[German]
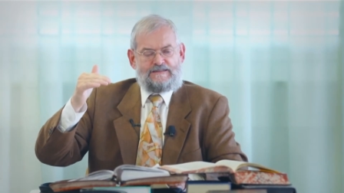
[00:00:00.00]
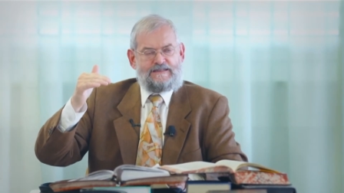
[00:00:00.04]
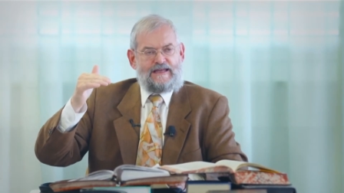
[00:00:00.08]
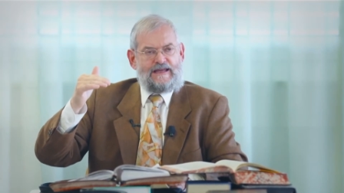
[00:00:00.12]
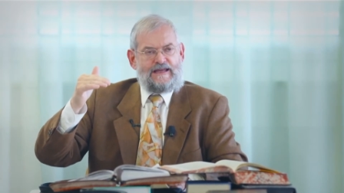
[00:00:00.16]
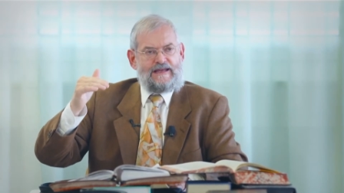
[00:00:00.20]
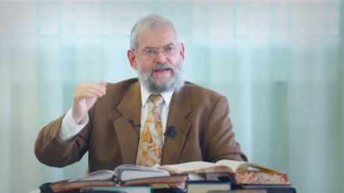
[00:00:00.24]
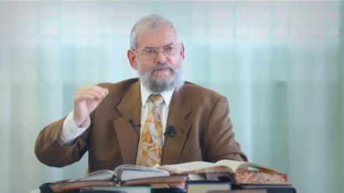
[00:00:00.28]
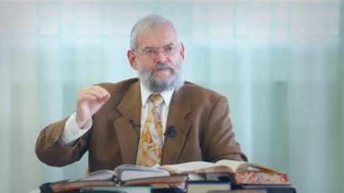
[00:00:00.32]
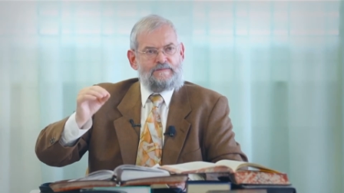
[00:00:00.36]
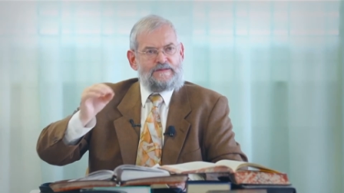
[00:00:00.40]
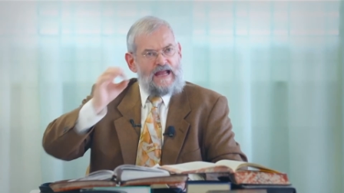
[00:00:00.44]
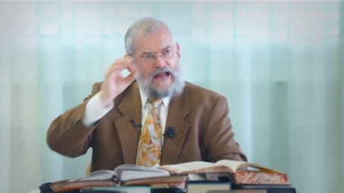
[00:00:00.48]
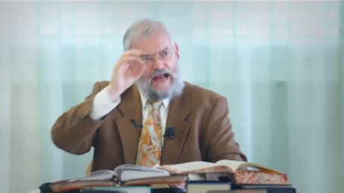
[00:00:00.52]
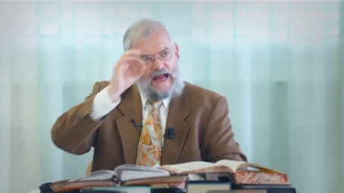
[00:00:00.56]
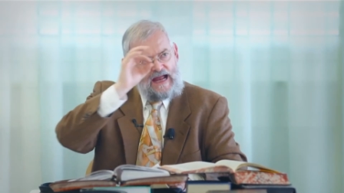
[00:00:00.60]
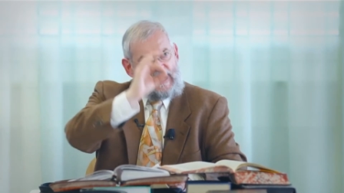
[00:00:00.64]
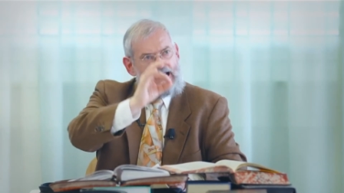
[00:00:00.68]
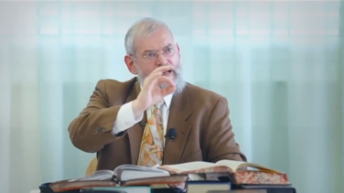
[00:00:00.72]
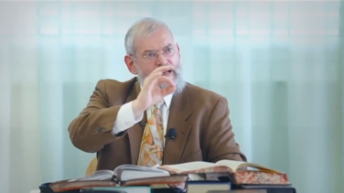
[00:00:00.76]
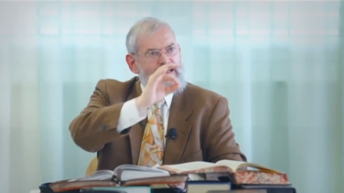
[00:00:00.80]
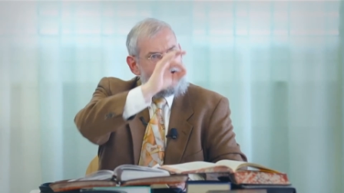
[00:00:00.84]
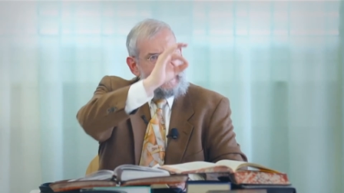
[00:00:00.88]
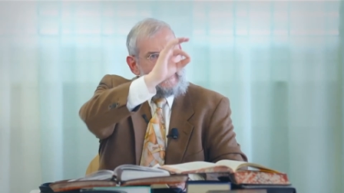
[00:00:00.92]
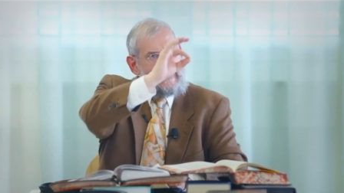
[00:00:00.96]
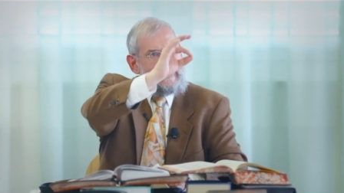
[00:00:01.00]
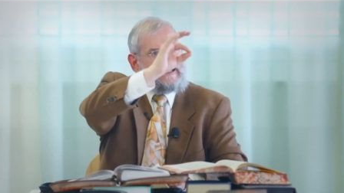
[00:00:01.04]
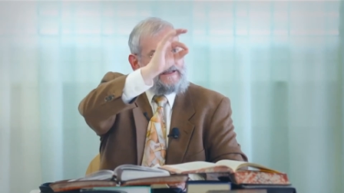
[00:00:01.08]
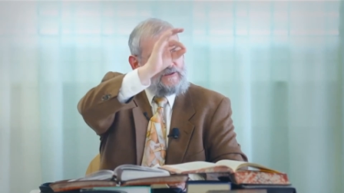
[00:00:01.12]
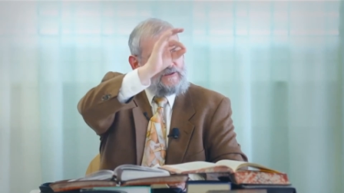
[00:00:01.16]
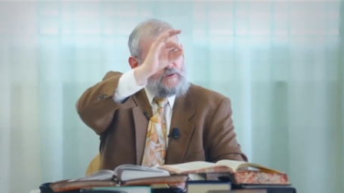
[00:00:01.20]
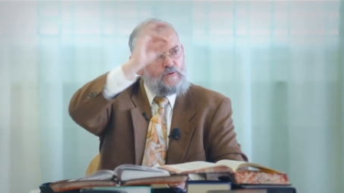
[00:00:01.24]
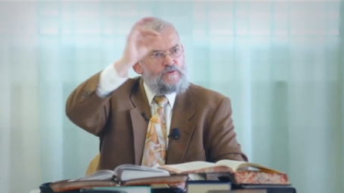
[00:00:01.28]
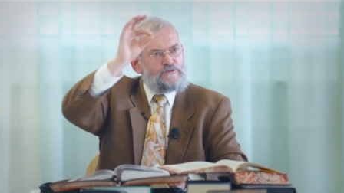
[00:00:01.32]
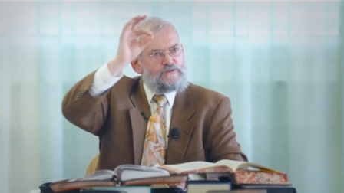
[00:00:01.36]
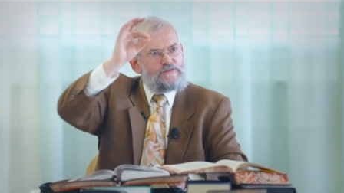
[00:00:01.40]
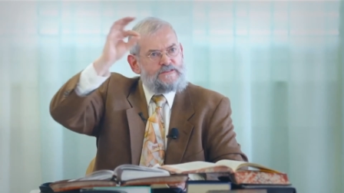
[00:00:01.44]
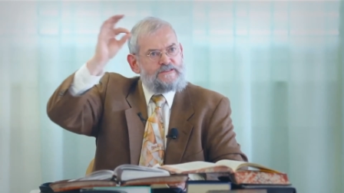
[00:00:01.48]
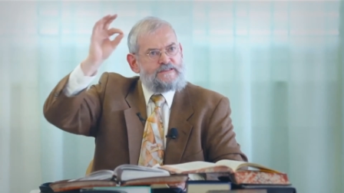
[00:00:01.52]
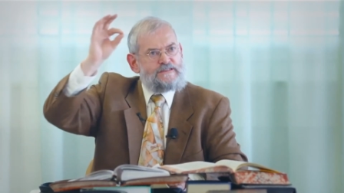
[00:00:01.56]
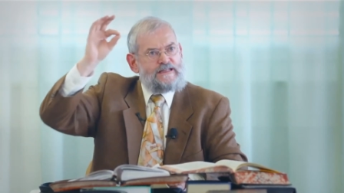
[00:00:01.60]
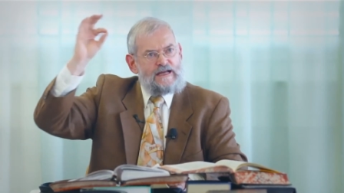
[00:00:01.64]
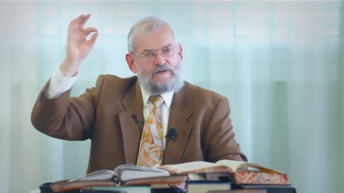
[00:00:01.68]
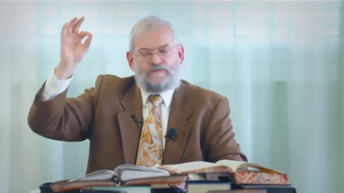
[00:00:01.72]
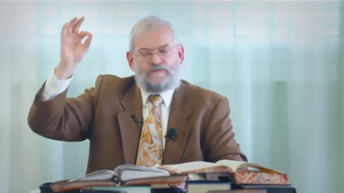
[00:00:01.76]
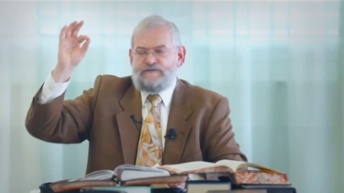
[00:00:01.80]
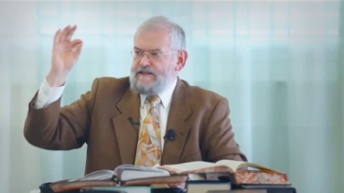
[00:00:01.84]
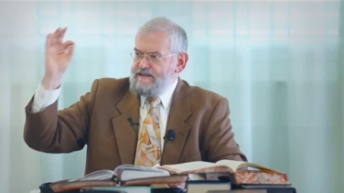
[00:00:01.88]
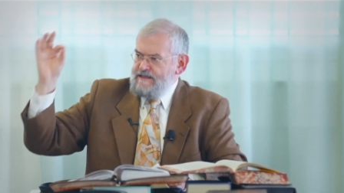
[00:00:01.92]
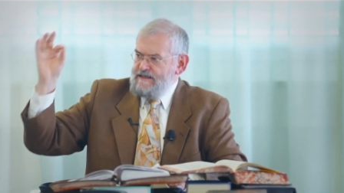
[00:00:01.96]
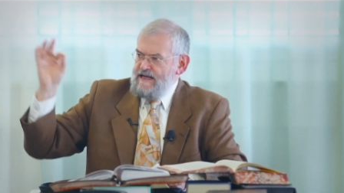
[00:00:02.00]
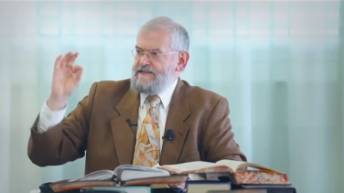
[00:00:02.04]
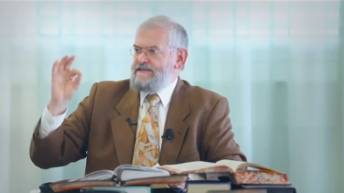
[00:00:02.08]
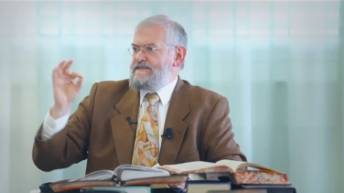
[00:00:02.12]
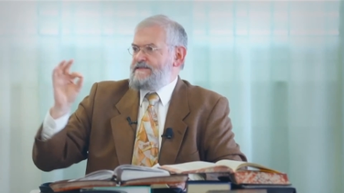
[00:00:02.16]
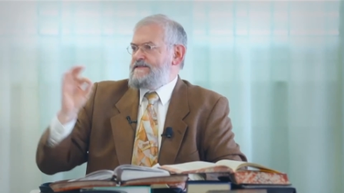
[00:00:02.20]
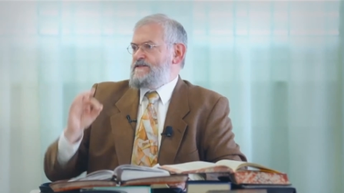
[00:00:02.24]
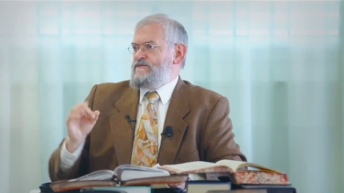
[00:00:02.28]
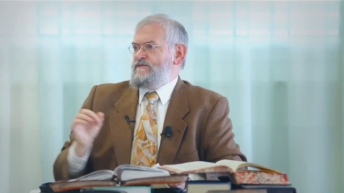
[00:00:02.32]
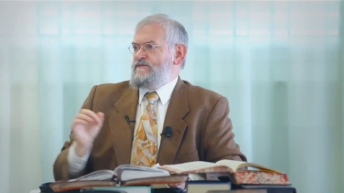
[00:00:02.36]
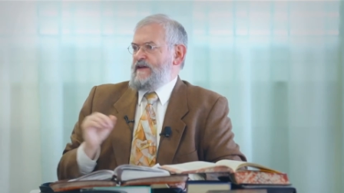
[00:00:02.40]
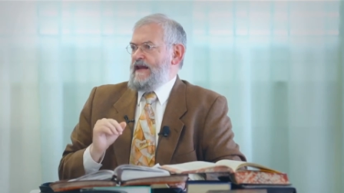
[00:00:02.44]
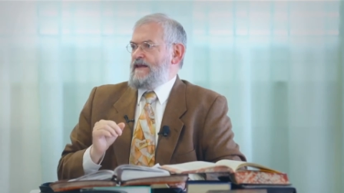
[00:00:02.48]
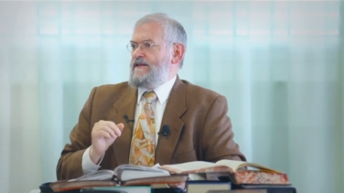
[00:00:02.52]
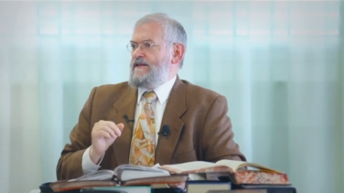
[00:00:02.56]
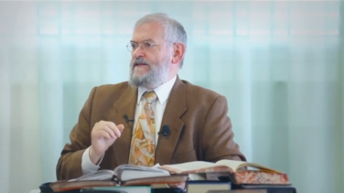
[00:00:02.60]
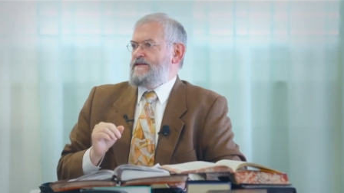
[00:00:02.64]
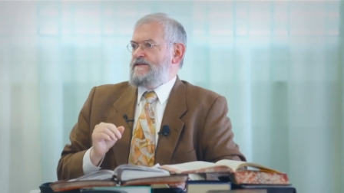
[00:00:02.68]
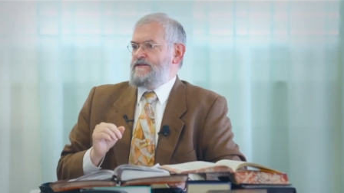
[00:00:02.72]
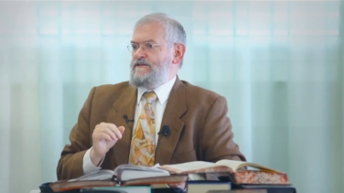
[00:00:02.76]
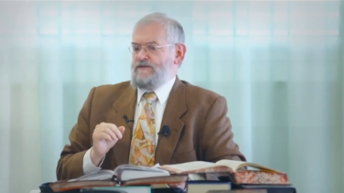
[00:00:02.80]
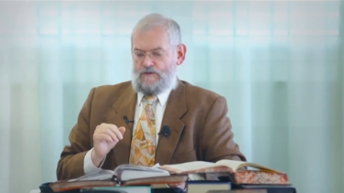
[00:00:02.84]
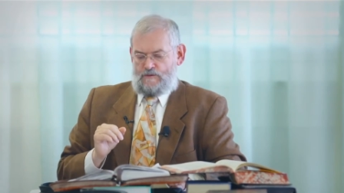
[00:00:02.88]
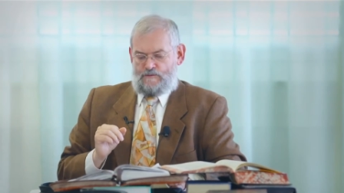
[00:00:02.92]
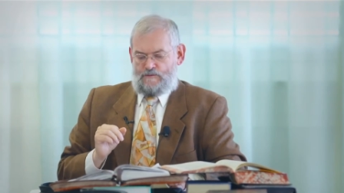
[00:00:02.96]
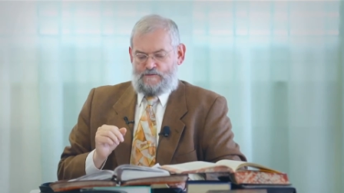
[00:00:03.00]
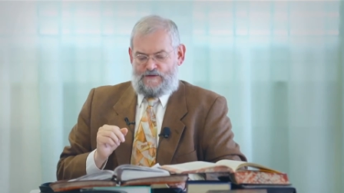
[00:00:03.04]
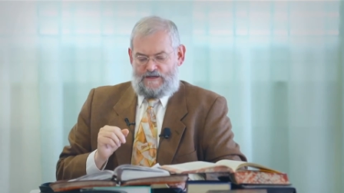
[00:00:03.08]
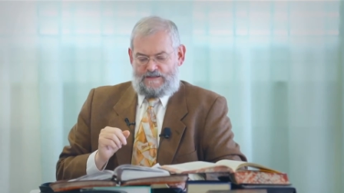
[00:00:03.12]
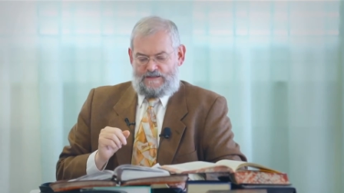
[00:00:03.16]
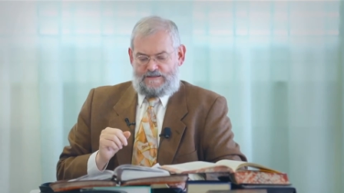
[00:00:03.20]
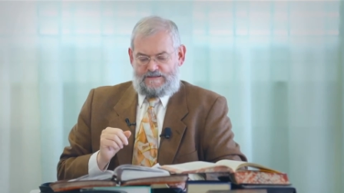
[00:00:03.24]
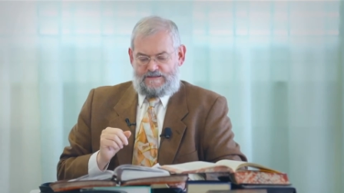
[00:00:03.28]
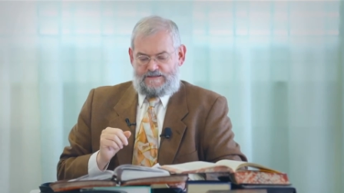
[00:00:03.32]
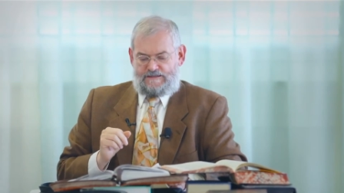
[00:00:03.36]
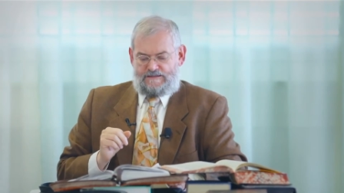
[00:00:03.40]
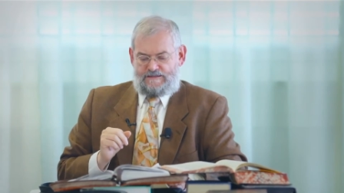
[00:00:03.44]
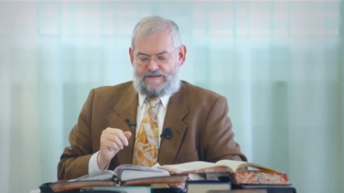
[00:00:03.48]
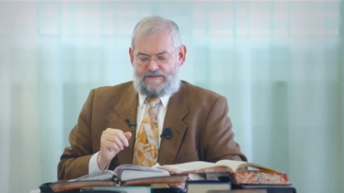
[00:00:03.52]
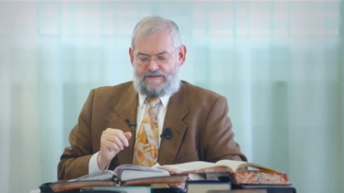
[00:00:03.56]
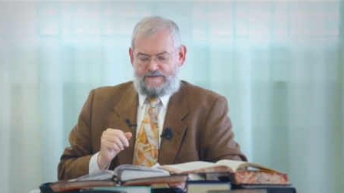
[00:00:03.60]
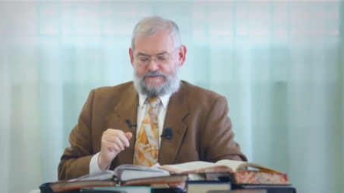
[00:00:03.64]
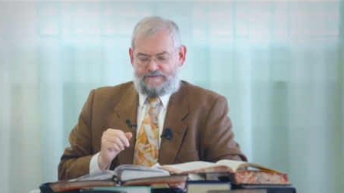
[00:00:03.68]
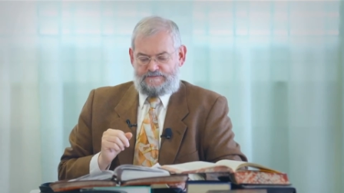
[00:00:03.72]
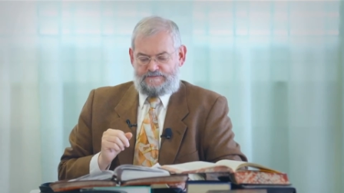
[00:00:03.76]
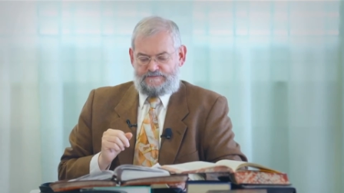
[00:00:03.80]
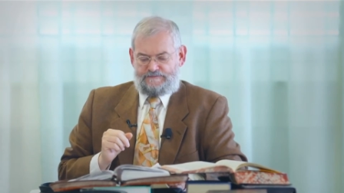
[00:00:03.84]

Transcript: der eben alle Erlösten auf der ganzen Welt umfasst,